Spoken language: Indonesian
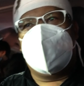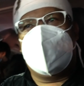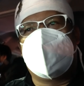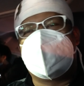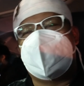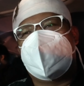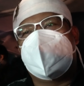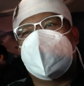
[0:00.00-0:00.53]
kau
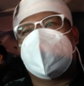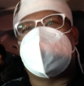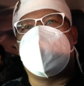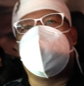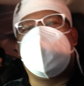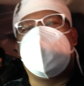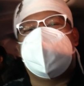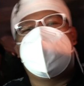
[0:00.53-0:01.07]

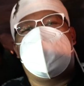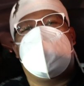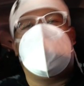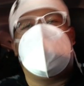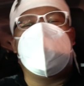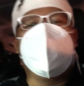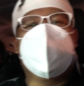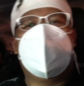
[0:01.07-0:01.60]
ulam
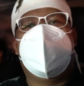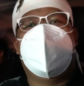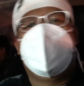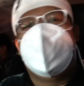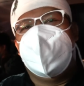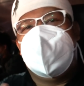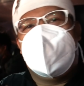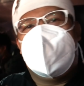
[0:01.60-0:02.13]
alhamdulillah
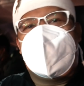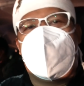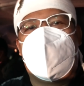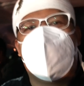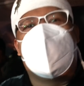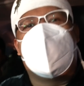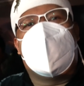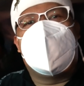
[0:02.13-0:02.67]

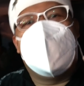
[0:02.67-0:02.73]
gunturan